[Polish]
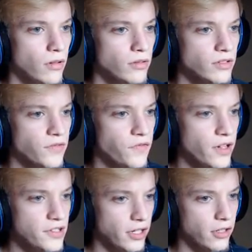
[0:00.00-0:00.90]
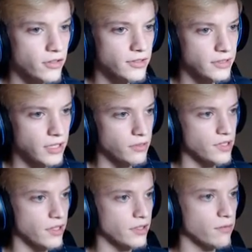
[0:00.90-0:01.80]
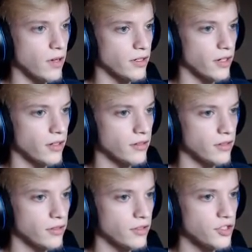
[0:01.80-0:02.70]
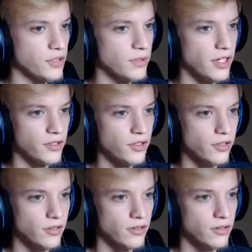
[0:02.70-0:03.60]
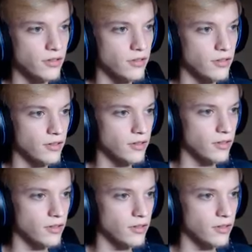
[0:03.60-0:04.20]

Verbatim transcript: Fredziak go cały zasłania. Śmieć. Foxy stoi,